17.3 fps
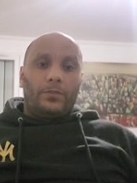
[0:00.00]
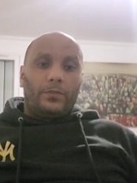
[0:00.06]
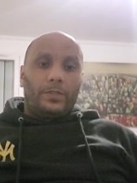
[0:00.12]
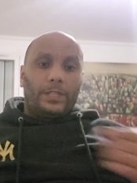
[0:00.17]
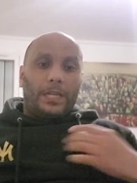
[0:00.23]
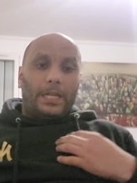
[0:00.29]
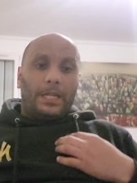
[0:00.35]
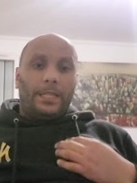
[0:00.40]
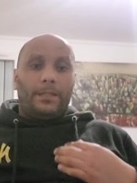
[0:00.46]

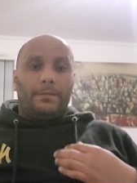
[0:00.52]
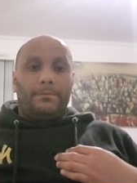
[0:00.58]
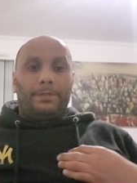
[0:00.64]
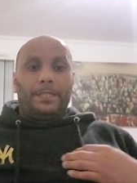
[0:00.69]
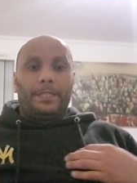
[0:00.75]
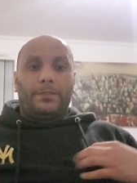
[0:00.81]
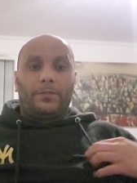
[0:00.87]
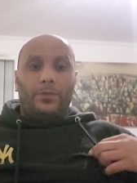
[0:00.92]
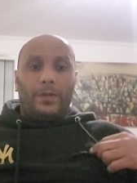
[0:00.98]
Donc il y aura
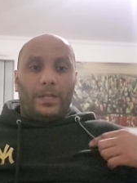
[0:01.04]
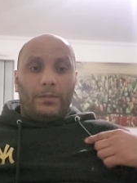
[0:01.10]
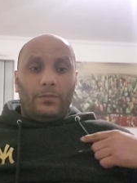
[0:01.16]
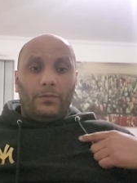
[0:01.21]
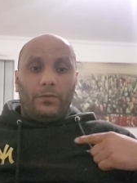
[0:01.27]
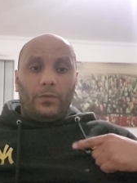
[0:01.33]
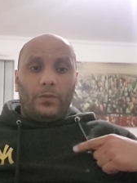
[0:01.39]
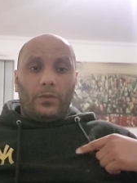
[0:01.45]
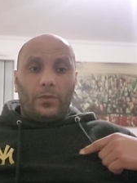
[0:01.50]
bientôt un
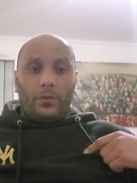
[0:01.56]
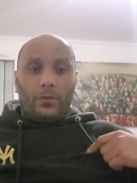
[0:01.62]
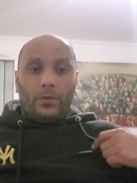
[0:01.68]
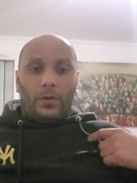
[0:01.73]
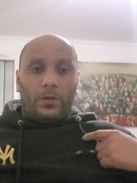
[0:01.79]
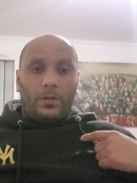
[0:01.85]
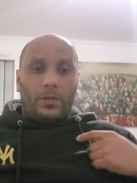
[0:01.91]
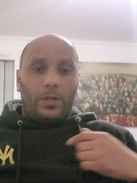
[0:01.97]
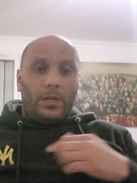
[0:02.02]
nouveau logo
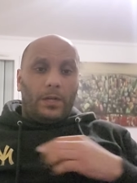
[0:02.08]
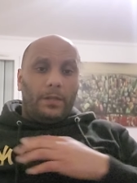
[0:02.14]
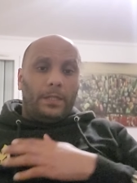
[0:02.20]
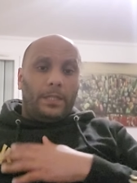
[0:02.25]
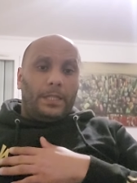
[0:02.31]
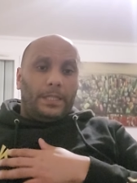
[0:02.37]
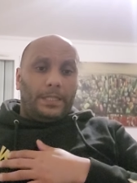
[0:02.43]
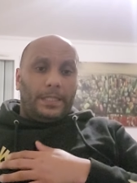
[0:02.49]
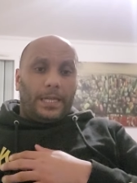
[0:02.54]
encore.
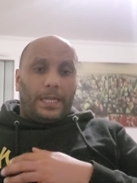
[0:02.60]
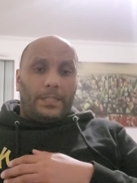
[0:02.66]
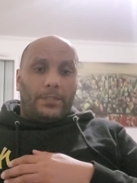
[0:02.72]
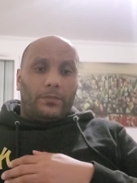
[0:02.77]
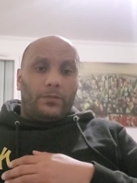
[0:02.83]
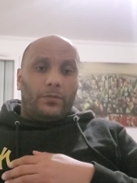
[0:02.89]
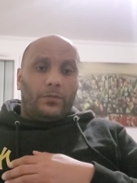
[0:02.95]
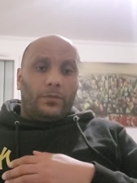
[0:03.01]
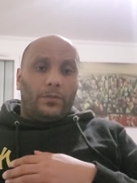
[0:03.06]
Il y aura
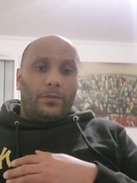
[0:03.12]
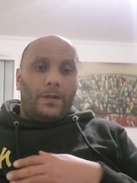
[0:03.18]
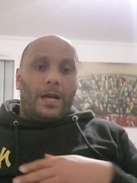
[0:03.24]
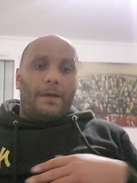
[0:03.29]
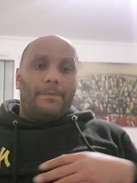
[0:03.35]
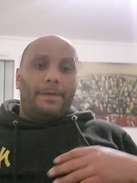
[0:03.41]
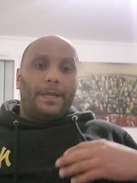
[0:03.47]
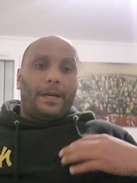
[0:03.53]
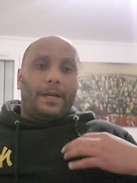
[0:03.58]
ce logo
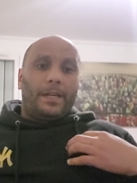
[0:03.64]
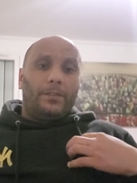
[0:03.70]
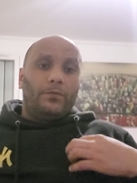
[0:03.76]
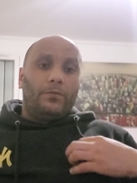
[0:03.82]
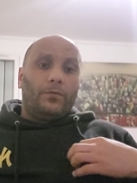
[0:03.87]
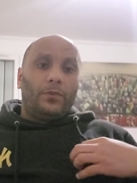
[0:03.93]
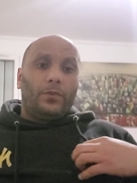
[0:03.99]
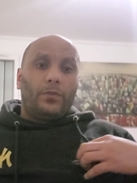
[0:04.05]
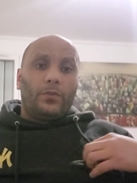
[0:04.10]
là, mais il y aura un
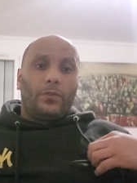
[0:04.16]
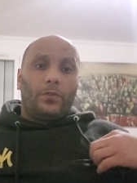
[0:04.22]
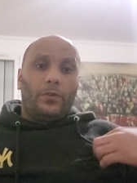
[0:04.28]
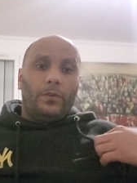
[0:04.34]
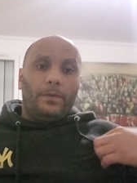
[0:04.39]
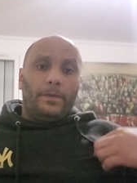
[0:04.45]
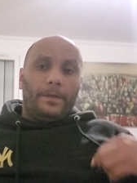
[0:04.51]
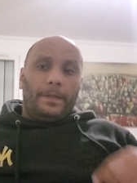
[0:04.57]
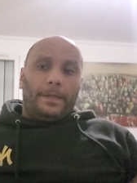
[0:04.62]
nouveau
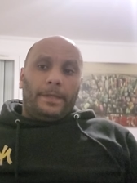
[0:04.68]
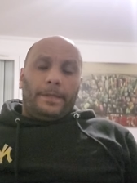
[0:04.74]
logo.